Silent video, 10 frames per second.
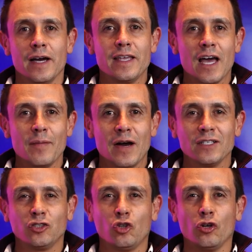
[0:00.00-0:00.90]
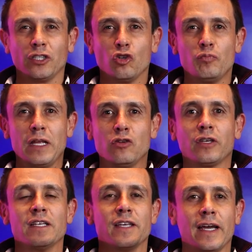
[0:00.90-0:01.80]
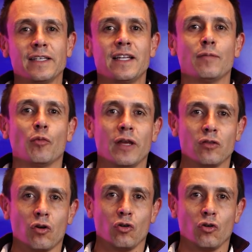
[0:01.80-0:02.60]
y además todos esos brillos que enseguecen al momento de